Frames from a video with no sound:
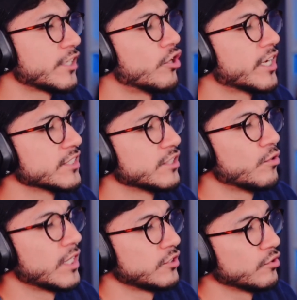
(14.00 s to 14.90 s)
lo hace con
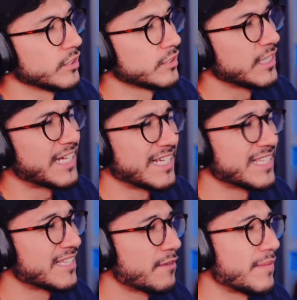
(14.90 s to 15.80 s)
gesticulaciones. El
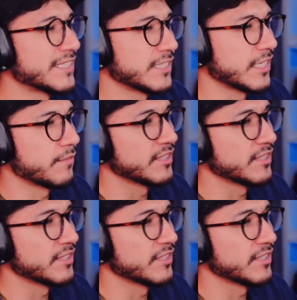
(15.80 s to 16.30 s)
Cañita va más